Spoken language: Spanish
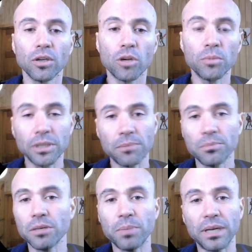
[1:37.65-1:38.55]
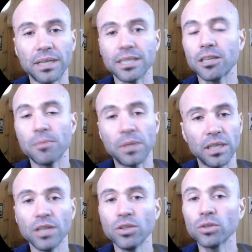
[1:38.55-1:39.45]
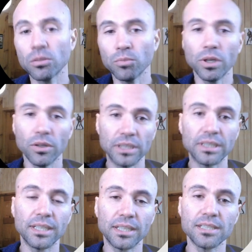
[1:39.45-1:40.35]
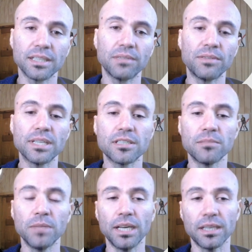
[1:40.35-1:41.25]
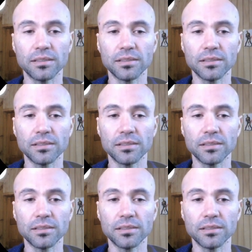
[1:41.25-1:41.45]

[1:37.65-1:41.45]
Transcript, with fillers: como también para ChatGPT y otros modelos de inteligencia artificial similares.